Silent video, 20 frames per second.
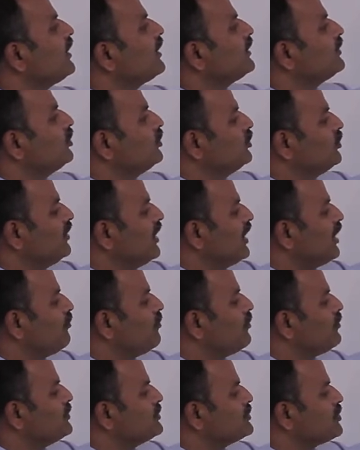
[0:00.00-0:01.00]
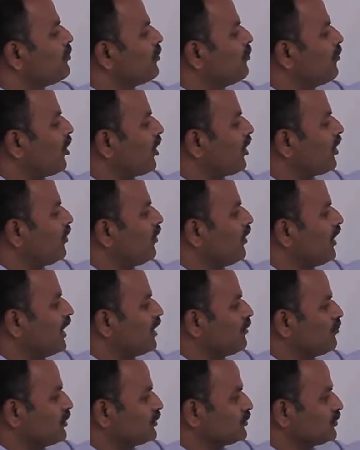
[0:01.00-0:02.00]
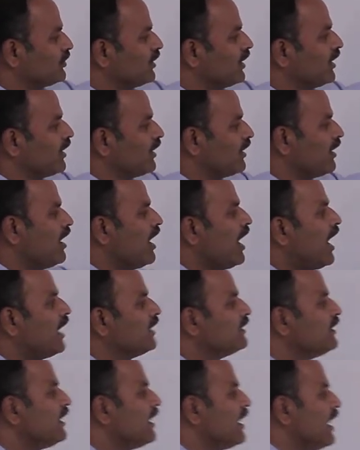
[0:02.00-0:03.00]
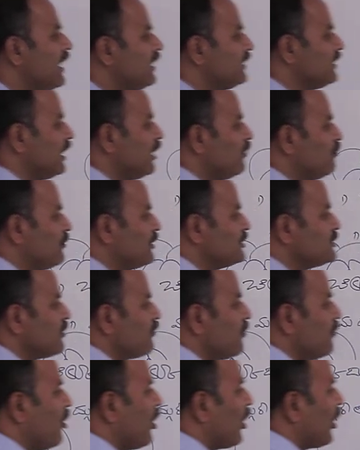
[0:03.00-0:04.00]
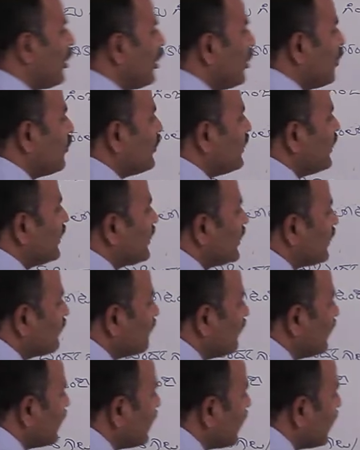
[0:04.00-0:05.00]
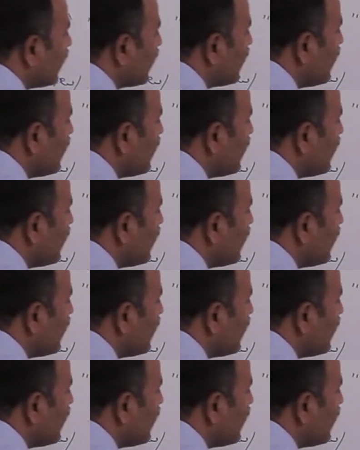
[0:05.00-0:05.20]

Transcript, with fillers: ఇది ద్విదళ బీజపు మొక్కల్లో కనపడుతుంది అదే ఏకదళ బీజపు మొక్కల్లో ఉండేటటువంటి